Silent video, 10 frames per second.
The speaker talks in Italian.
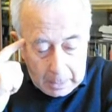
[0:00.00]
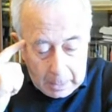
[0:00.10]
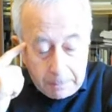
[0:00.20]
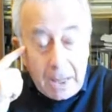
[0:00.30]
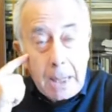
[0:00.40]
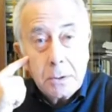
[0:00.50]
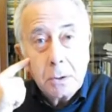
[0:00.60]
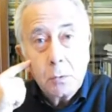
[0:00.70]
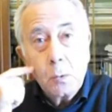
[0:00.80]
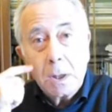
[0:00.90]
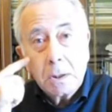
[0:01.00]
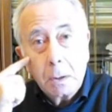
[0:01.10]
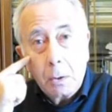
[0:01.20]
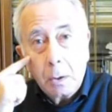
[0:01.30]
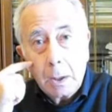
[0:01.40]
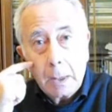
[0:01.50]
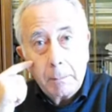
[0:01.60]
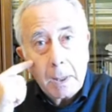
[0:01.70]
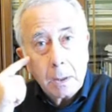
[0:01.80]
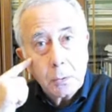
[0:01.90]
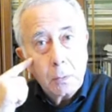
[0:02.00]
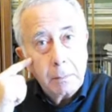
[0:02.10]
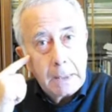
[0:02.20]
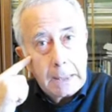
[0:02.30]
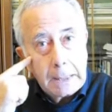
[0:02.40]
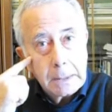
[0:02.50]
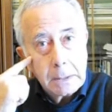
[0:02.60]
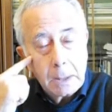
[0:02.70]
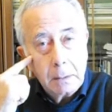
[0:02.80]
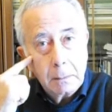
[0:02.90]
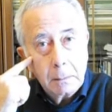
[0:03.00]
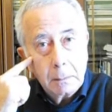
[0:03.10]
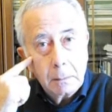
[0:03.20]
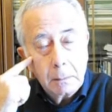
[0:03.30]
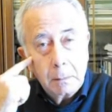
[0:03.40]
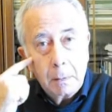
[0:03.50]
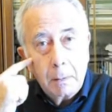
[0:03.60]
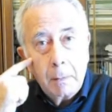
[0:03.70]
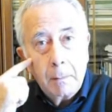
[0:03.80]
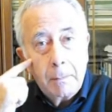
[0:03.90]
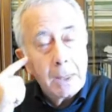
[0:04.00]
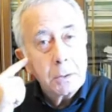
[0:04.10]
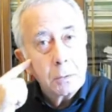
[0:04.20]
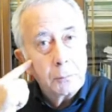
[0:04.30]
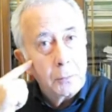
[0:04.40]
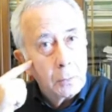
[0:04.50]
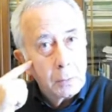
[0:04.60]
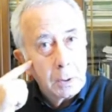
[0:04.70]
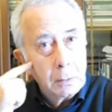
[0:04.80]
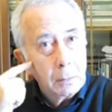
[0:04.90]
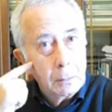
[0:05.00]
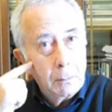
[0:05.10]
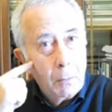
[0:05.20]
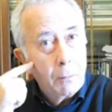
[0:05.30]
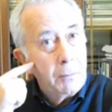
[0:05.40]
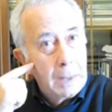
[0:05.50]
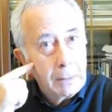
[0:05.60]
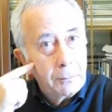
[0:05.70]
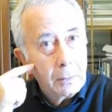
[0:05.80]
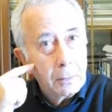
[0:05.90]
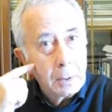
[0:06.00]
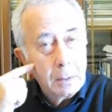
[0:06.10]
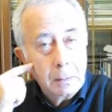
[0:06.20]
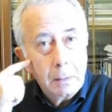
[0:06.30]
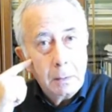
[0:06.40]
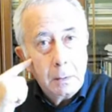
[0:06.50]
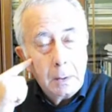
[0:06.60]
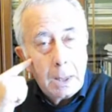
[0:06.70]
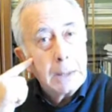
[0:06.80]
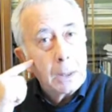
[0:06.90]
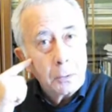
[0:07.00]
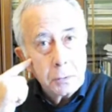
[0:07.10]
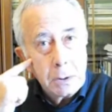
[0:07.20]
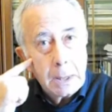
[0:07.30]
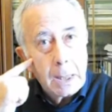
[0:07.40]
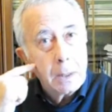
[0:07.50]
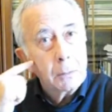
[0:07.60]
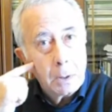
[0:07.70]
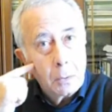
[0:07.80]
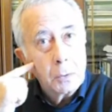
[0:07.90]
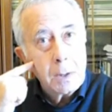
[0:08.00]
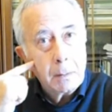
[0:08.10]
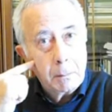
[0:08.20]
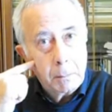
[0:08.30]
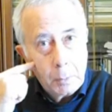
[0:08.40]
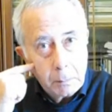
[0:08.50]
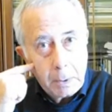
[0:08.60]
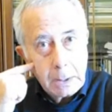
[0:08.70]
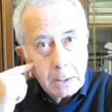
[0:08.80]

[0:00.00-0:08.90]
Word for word: E per la sua storia e per la sua bellezza, Palazzo Fiori o Villa Fiori è da considerare una cosa pubblica.